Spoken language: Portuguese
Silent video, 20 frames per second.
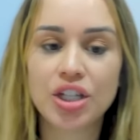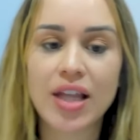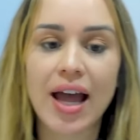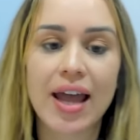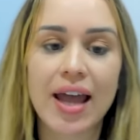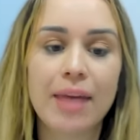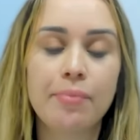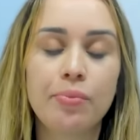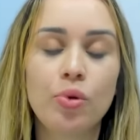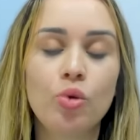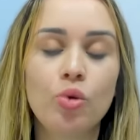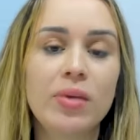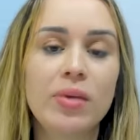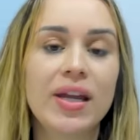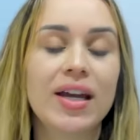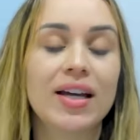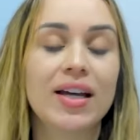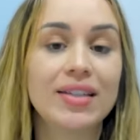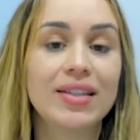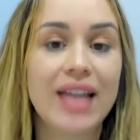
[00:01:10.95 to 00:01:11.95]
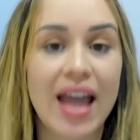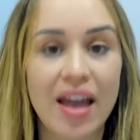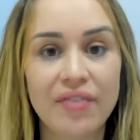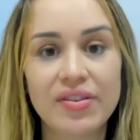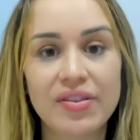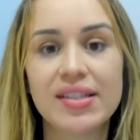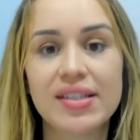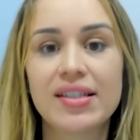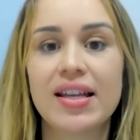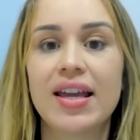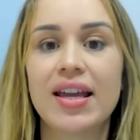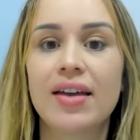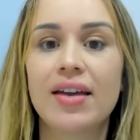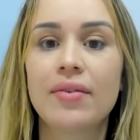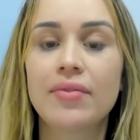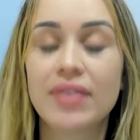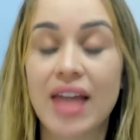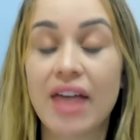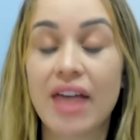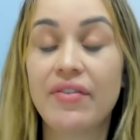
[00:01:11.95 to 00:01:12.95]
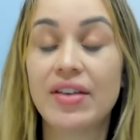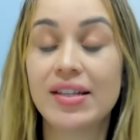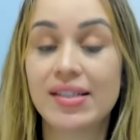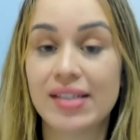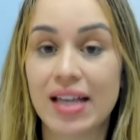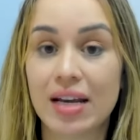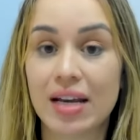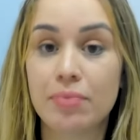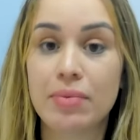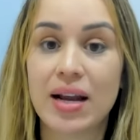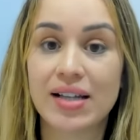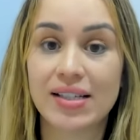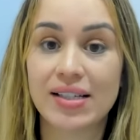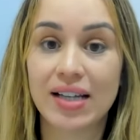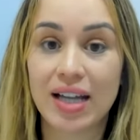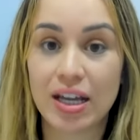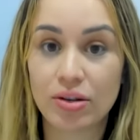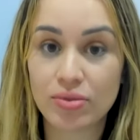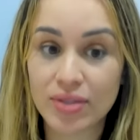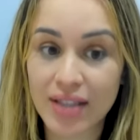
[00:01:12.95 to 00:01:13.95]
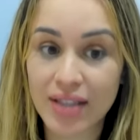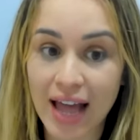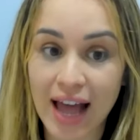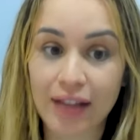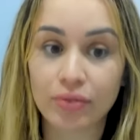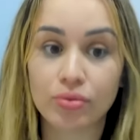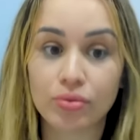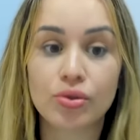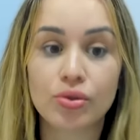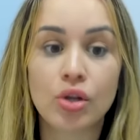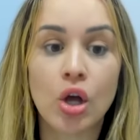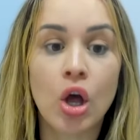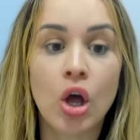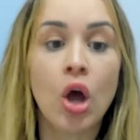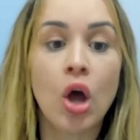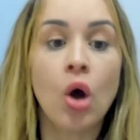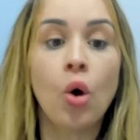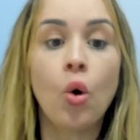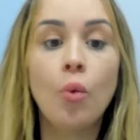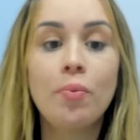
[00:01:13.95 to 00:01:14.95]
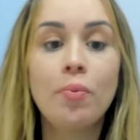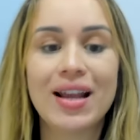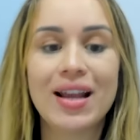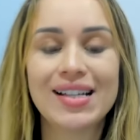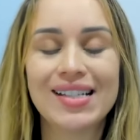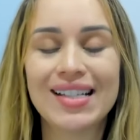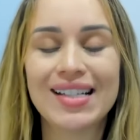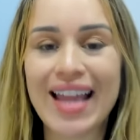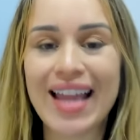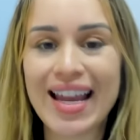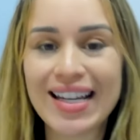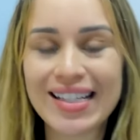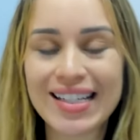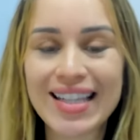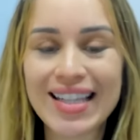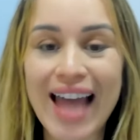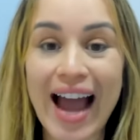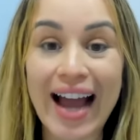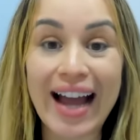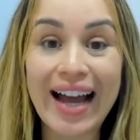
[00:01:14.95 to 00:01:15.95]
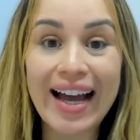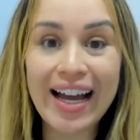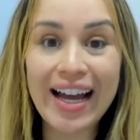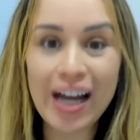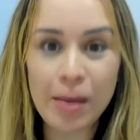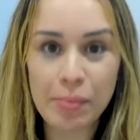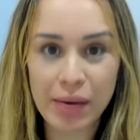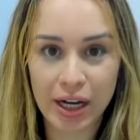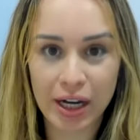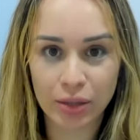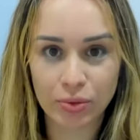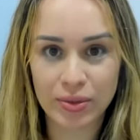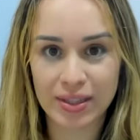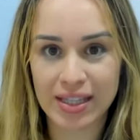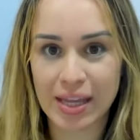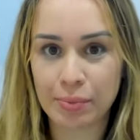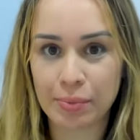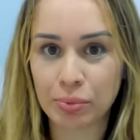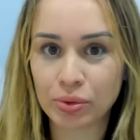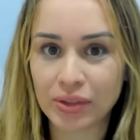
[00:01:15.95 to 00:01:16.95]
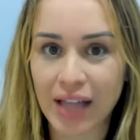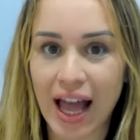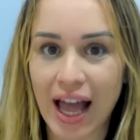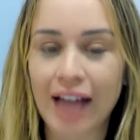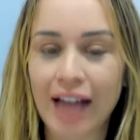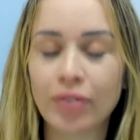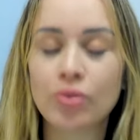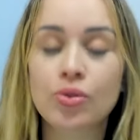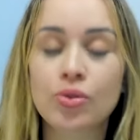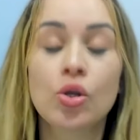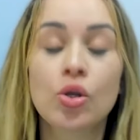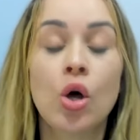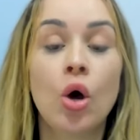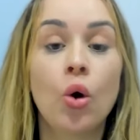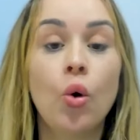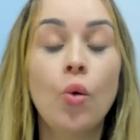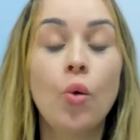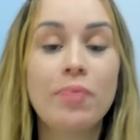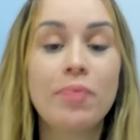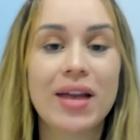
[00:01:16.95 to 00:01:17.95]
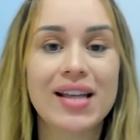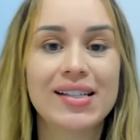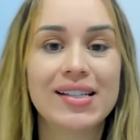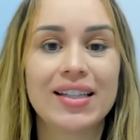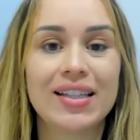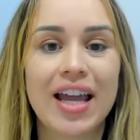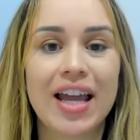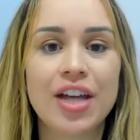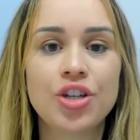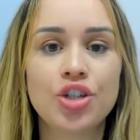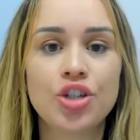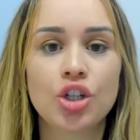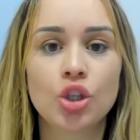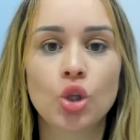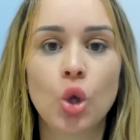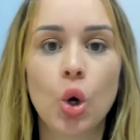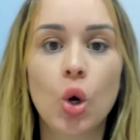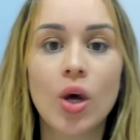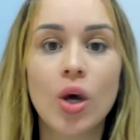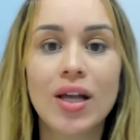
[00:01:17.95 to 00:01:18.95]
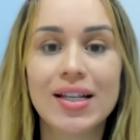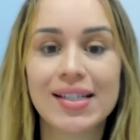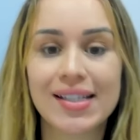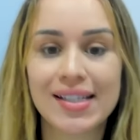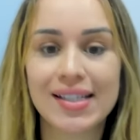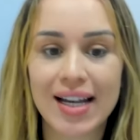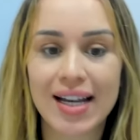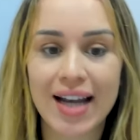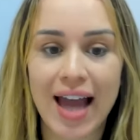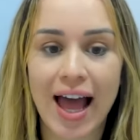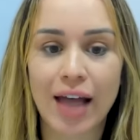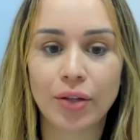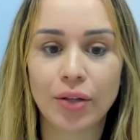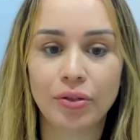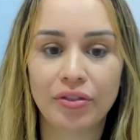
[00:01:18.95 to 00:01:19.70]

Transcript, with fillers: da República deve ser, devem ser brasileiros natos. O presidente da Câmara dos Deputados, o presidente do Senado